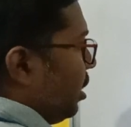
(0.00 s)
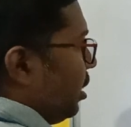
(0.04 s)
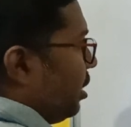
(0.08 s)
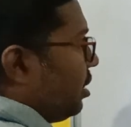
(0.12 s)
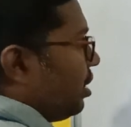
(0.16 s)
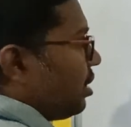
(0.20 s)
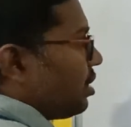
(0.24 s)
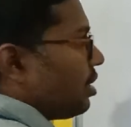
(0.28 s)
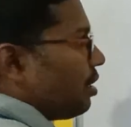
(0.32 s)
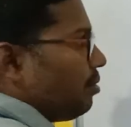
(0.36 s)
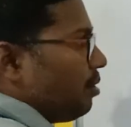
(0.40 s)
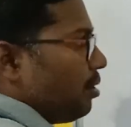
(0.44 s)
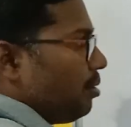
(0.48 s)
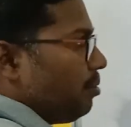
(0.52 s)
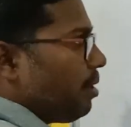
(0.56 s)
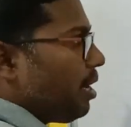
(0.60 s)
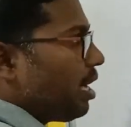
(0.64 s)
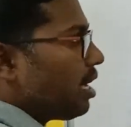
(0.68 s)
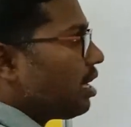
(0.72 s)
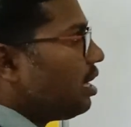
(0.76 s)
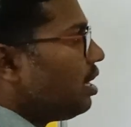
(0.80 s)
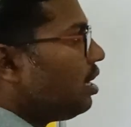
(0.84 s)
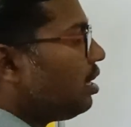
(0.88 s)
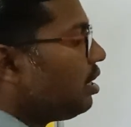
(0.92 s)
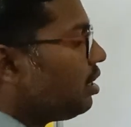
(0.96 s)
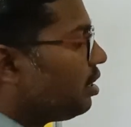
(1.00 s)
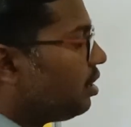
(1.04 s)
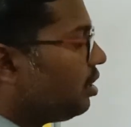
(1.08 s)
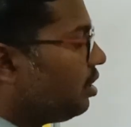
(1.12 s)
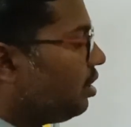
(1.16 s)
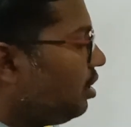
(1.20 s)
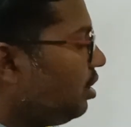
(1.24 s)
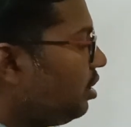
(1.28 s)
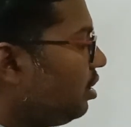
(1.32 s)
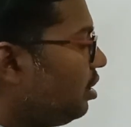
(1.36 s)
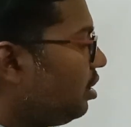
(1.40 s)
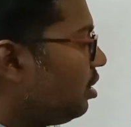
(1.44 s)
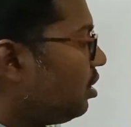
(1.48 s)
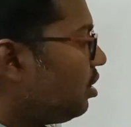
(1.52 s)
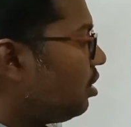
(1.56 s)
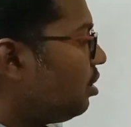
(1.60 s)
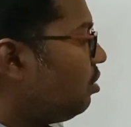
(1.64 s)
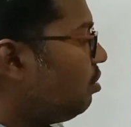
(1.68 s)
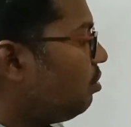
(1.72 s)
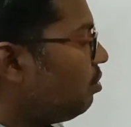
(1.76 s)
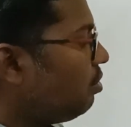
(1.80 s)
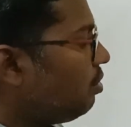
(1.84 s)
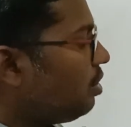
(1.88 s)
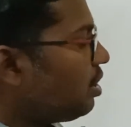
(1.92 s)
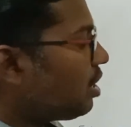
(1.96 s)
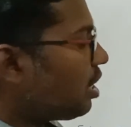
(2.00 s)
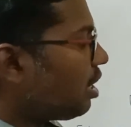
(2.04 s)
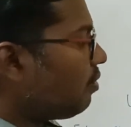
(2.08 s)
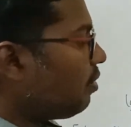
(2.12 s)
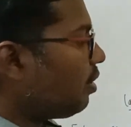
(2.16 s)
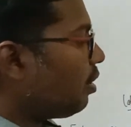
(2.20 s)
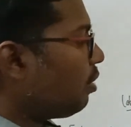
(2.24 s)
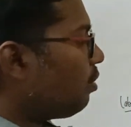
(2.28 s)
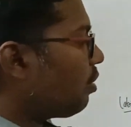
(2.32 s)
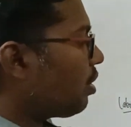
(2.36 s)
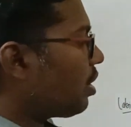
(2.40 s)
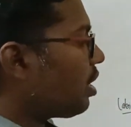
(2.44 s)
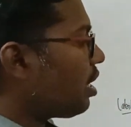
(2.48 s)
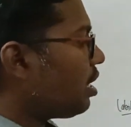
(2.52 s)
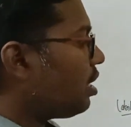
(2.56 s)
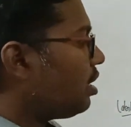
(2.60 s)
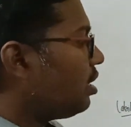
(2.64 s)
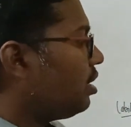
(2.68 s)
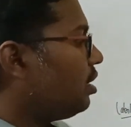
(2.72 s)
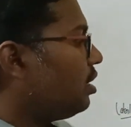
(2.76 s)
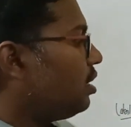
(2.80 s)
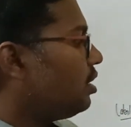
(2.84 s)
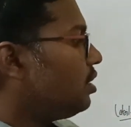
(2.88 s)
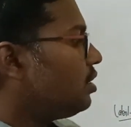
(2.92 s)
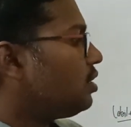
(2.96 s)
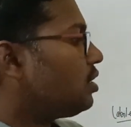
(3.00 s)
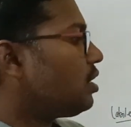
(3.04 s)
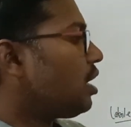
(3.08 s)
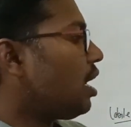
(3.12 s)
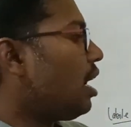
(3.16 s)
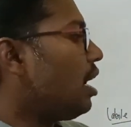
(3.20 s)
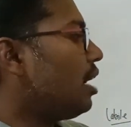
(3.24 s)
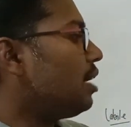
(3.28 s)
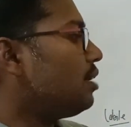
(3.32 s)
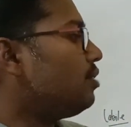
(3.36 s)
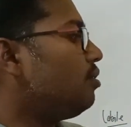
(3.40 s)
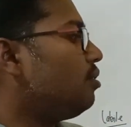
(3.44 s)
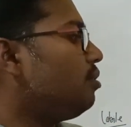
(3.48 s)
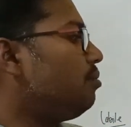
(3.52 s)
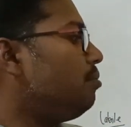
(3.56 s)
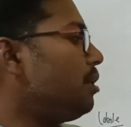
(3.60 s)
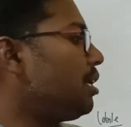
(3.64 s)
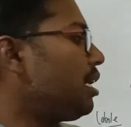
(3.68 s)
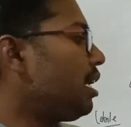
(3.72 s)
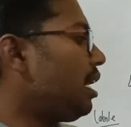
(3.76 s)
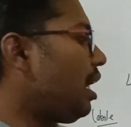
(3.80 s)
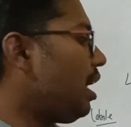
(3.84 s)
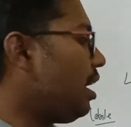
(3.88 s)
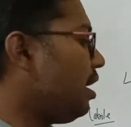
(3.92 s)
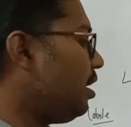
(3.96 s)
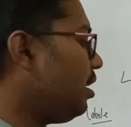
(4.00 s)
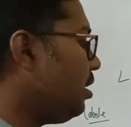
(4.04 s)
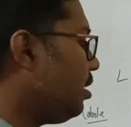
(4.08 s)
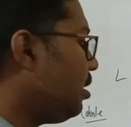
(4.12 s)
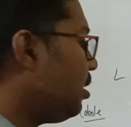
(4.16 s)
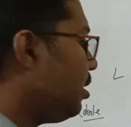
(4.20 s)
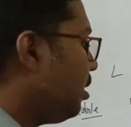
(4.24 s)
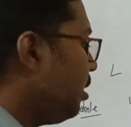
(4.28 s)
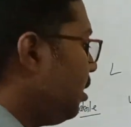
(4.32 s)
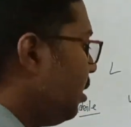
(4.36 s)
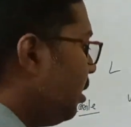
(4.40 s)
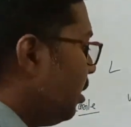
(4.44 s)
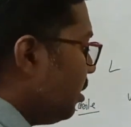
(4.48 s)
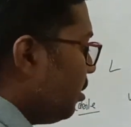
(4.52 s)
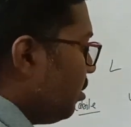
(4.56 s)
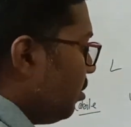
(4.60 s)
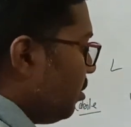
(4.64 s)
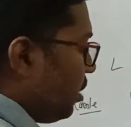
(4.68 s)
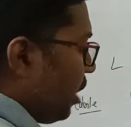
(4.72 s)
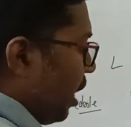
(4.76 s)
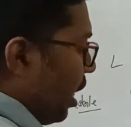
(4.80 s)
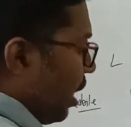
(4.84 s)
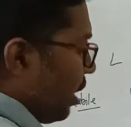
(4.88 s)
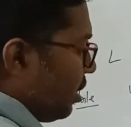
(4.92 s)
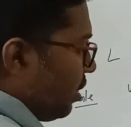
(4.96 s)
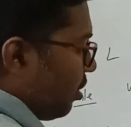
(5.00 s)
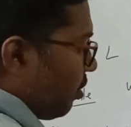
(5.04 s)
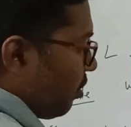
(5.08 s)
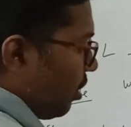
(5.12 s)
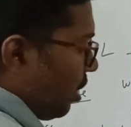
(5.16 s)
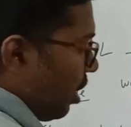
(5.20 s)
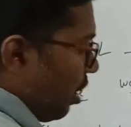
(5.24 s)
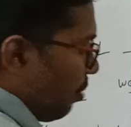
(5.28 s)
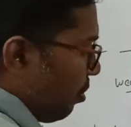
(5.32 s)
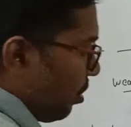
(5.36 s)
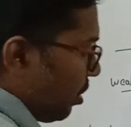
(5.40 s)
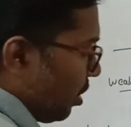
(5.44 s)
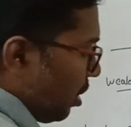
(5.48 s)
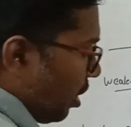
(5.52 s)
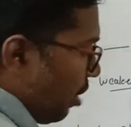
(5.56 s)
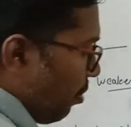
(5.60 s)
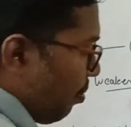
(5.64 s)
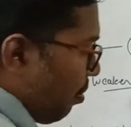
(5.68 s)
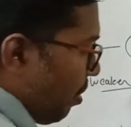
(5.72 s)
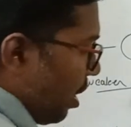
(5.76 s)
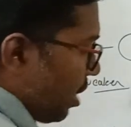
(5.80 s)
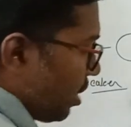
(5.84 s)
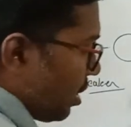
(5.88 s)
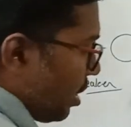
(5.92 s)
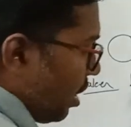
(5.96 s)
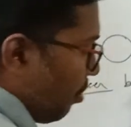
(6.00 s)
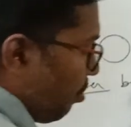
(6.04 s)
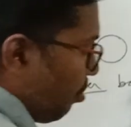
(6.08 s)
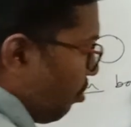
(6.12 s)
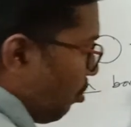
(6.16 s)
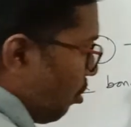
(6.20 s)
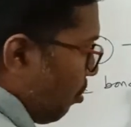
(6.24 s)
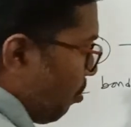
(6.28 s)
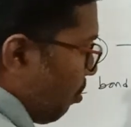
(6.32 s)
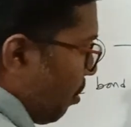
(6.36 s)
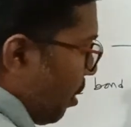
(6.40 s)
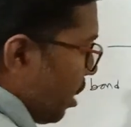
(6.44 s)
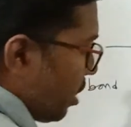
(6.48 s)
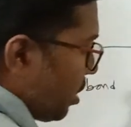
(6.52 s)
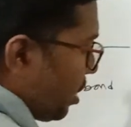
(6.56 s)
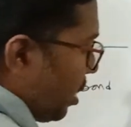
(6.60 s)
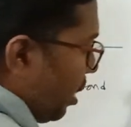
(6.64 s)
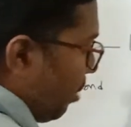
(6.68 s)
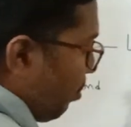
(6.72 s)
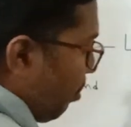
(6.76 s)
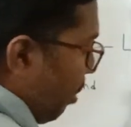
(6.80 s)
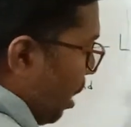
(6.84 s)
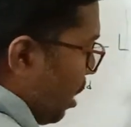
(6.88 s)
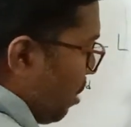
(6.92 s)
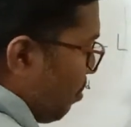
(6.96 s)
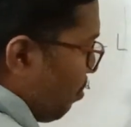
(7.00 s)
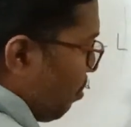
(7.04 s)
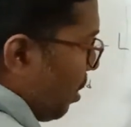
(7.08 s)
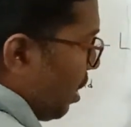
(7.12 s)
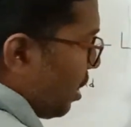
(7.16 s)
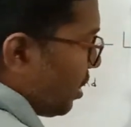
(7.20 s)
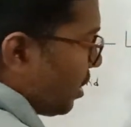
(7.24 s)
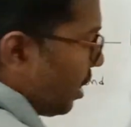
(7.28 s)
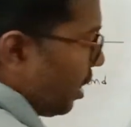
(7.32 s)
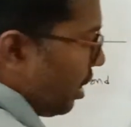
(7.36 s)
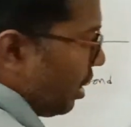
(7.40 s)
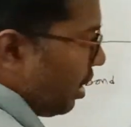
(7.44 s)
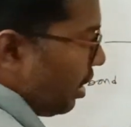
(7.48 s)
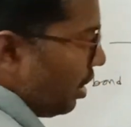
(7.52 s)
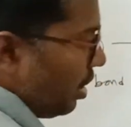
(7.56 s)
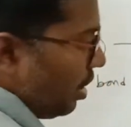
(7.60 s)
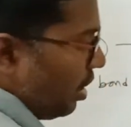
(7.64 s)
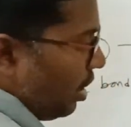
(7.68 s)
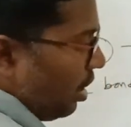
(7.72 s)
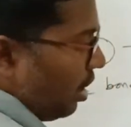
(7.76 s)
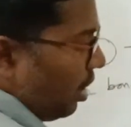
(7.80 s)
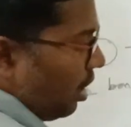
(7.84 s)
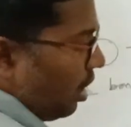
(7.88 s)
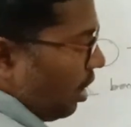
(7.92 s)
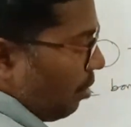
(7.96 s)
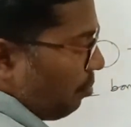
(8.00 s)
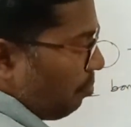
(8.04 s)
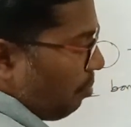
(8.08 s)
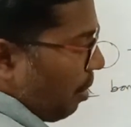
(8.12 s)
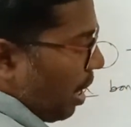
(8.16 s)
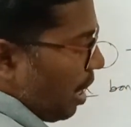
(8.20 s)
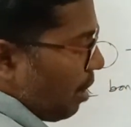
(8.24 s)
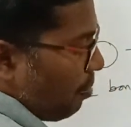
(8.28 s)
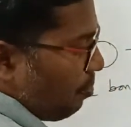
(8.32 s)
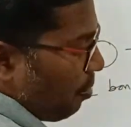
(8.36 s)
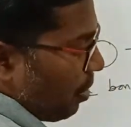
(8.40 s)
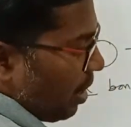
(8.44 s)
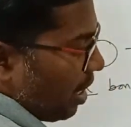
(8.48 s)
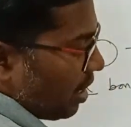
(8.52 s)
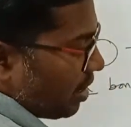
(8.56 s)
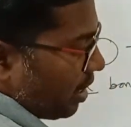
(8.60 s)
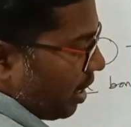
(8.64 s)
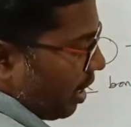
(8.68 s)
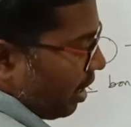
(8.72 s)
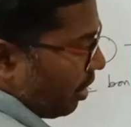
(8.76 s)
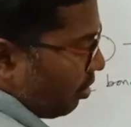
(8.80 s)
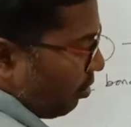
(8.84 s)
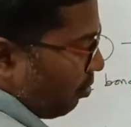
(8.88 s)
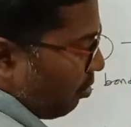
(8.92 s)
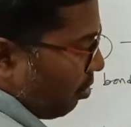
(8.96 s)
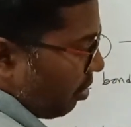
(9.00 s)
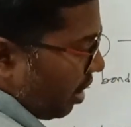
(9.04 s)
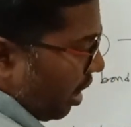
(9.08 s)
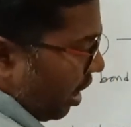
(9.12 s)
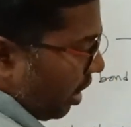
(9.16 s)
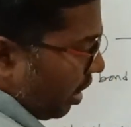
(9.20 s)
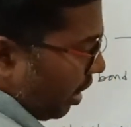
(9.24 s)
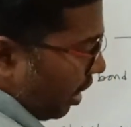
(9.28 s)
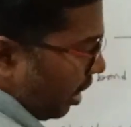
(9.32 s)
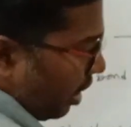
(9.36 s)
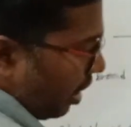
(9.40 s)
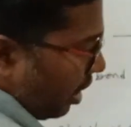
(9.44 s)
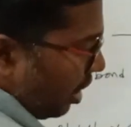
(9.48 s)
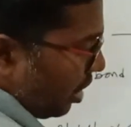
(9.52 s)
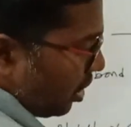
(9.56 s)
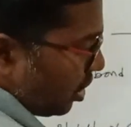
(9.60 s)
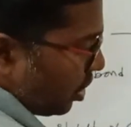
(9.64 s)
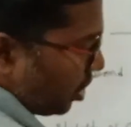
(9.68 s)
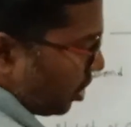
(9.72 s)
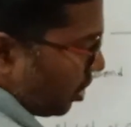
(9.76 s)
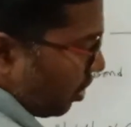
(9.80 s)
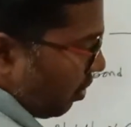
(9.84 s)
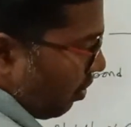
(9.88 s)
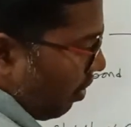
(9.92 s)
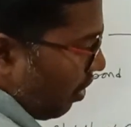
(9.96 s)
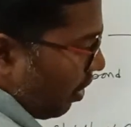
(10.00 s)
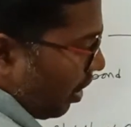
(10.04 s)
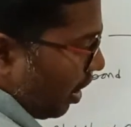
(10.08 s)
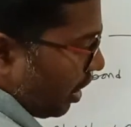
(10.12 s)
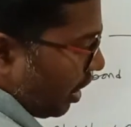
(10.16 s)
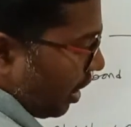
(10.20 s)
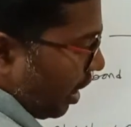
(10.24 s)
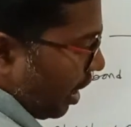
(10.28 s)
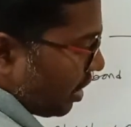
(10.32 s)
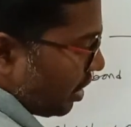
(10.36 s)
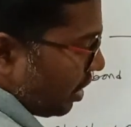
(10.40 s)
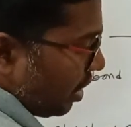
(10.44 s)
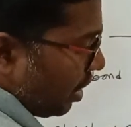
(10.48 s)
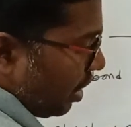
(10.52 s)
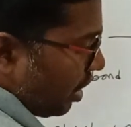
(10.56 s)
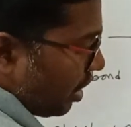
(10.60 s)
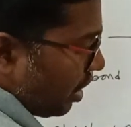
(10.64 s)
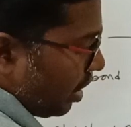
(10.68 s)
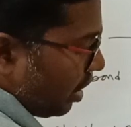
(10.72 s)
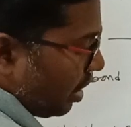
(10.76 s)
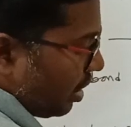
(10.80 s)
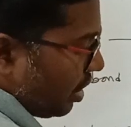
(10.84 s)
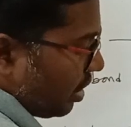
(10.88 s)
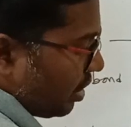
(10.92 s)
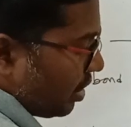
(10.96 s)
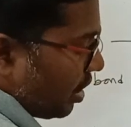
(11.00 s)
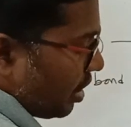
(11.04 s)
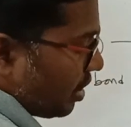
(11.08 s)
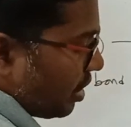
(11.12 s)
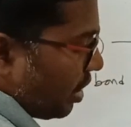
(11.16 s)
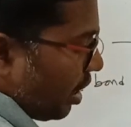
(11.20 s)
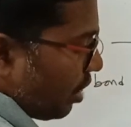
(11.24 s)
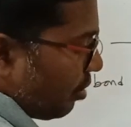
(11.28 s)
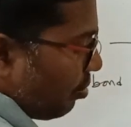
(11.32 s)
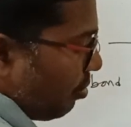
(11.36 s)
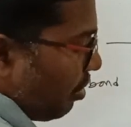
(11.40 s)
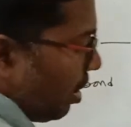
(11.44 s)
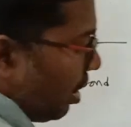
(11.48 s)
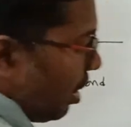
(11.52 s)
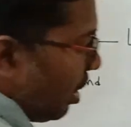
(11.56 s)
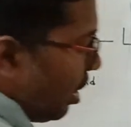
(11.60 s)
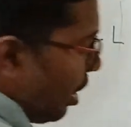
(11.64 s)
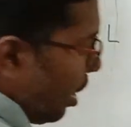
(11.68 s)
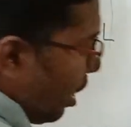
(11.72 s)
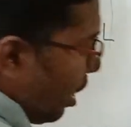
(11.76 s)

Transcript: इतना समझ में आ गया दोनों ही कवर हो गया चार्ज ऑन मेटल आयन तो चार देखो यहाँ पे थ्री प्लस है फोर प्लस है फाइव प्लस है फाइव प्लस है तो वो क्या करेगा स्ट्रॉन्ग अट्रैक्शन रखेगा किसके साथ में